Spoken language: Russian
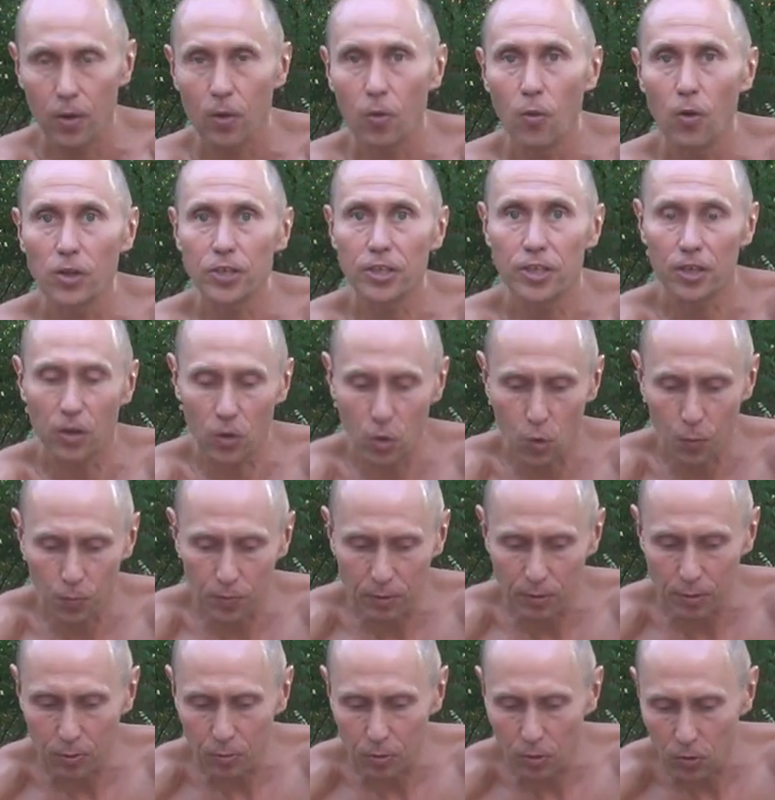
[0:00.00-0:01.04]
Очень
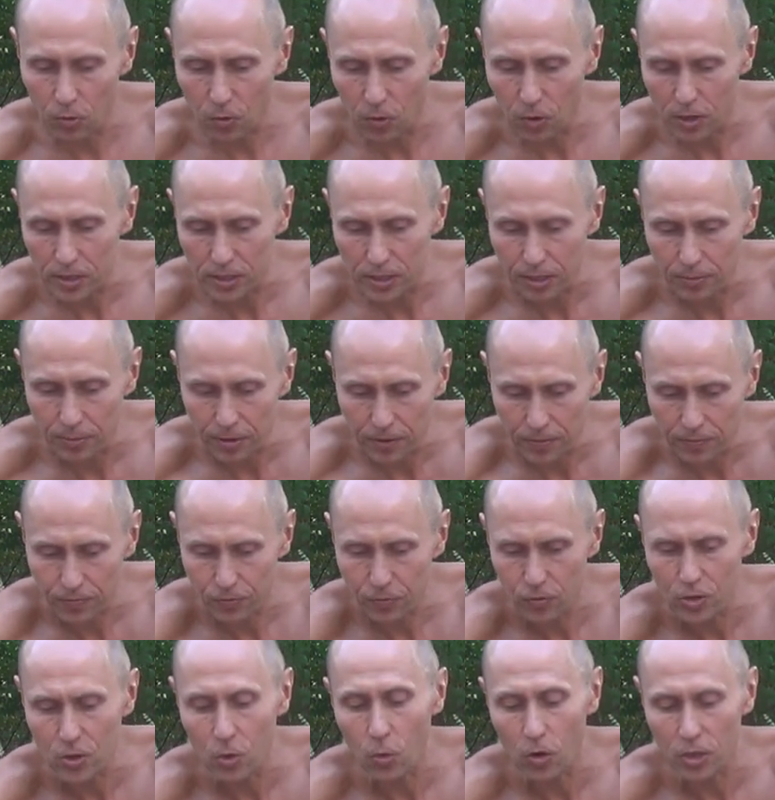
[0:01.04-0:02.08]
крупными полукольцами.
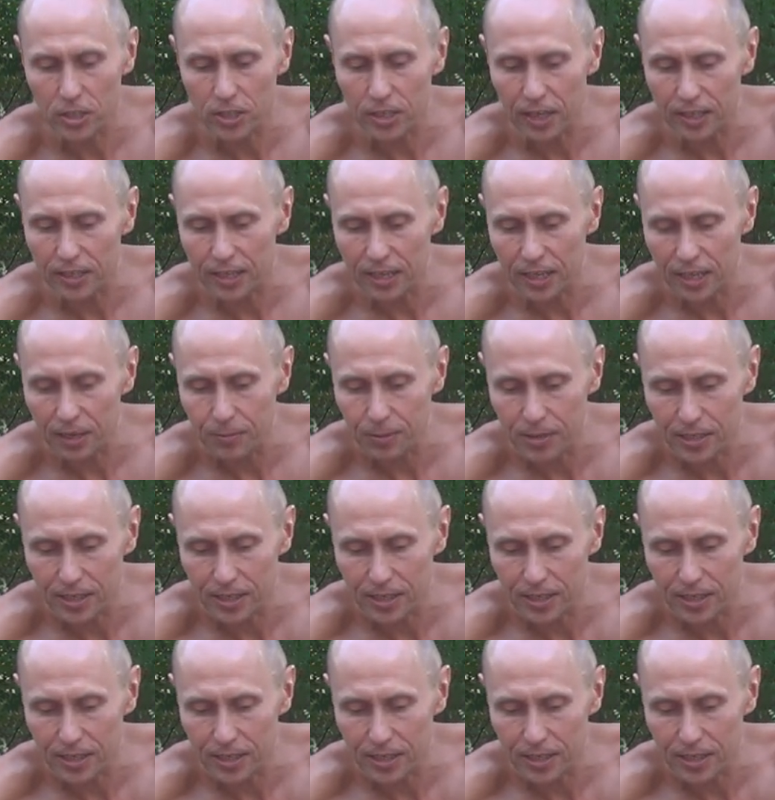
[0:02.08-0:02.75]
Ну, не очень, а такими,